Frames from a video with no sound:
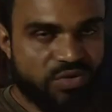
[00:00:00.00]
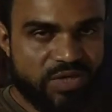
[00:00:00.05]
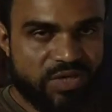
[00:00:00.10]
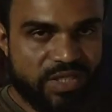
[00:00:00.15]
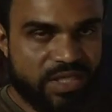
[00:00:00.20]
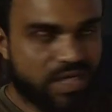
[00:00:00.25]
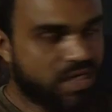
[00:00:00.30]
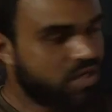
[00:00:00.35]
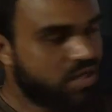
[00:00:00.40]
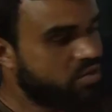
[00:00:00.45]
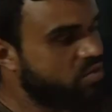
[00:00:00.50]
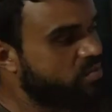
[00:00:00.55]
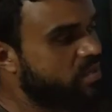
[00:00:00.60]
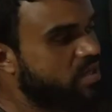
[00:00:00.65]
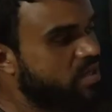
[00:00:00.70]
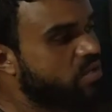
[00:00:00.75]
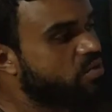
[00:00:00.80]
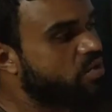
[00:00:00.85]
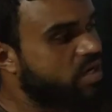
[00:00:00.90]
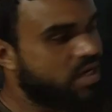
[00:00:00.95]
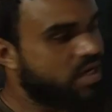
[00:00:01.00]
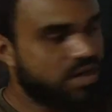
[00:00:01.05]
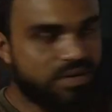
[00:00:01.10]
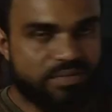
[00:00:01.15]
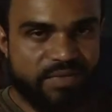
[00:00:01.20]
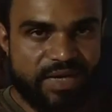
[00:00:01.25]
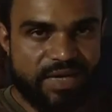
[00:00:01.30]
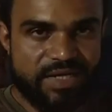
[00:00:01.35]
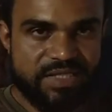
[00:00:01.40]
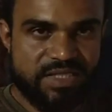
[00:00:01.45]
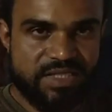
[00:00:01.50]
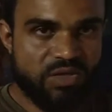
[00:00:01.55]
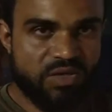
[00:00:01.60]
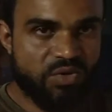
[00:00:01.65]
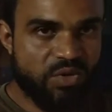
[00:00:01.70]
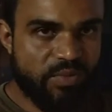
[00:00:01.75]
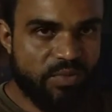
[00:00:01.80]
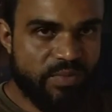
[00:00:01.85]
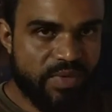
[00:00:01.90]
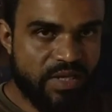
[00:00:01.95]
করে দেখানো বা করা বাড়িতে
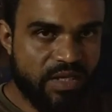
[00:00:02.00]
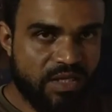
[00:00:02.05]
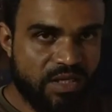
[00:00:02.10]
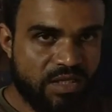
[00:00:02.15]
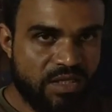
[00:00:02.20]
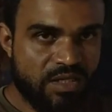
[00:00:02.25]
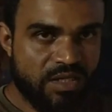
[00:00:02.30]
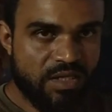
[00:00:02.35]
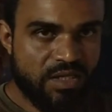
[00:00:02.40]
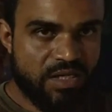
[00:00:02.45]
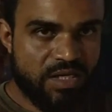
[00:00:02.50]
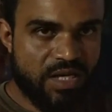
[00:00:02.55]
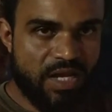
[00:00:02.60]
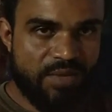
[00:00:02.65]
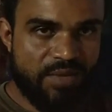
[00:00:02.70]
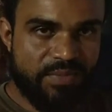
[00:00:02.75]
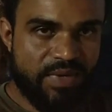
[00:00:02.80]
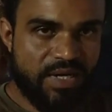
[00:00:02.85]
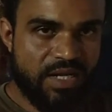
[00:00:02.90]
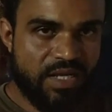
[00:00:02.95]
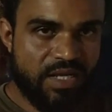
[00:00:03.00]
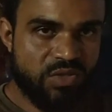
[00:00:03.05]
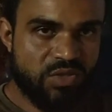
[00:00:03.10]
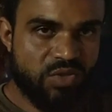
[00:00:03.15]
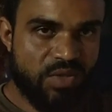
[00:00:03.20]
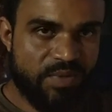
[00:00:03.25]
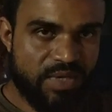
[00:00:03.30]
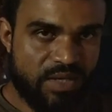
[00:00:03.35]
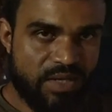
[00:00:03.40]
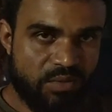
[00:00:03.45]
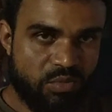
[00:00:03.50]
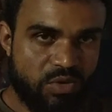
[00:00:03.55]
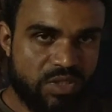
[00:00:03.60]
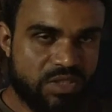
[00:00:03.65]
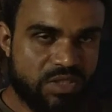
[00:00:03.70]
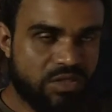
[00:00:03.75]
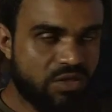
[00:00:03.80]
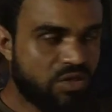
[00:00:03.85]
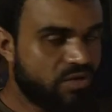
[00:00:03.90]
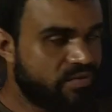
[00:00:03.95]
করবে না পারলে কিন্তু আমাকে
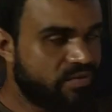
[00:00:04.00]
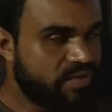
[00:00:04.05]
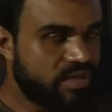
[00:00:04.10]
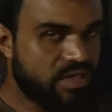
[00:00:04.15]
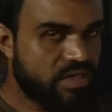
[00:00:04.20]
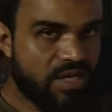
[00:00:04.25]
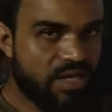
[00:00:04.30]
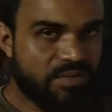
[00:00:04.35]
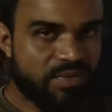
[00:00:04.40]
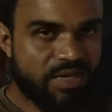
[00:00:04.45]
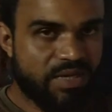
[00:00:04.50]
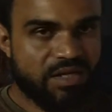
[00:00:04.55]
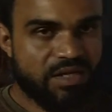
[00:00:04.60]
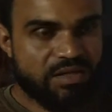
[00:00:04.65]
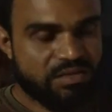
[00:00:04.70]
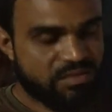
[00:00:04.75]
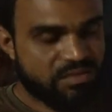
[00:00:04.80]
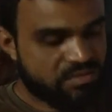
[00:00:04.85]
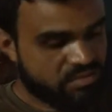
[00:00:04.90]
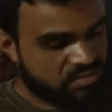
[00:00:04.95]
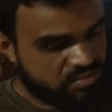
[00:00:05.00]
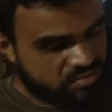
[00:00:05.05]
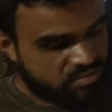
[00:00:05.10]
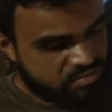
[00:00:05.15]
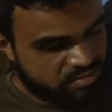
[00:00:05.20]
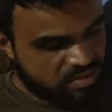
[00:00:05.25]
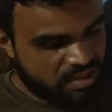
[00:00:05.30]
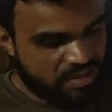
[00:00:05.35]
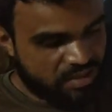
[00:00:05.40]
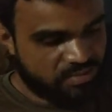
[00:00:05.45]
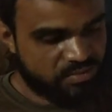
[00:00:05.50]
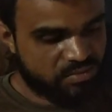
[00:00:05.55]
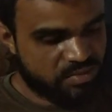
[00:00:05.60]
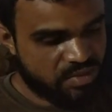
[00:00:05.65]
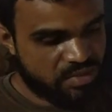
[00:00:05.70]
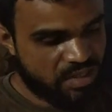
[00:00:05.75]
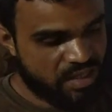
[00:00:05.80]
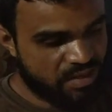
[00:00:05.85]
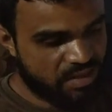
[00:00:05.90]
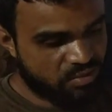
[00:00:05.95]
বলতে হবে না পারলে না
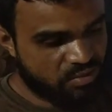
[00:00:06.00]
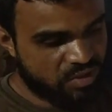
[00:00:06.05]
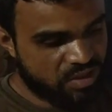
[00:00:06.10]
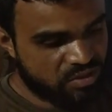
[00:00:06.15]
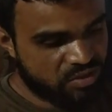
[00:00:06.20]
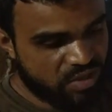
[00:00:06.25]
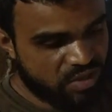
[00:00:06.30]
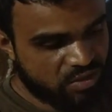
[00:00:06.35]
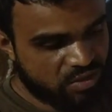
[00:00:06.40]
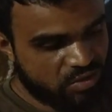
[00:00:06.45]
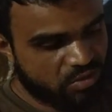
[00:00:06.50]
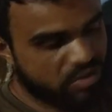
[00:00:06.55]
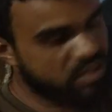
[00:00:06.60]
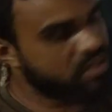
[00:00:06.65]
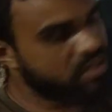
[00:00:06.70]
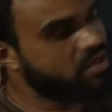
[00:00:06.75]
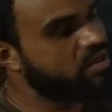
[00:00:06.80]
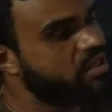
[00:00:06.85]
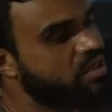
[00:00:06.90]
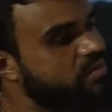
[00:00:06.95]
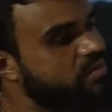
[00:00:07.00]
না বললে তো আর করে দেওয়া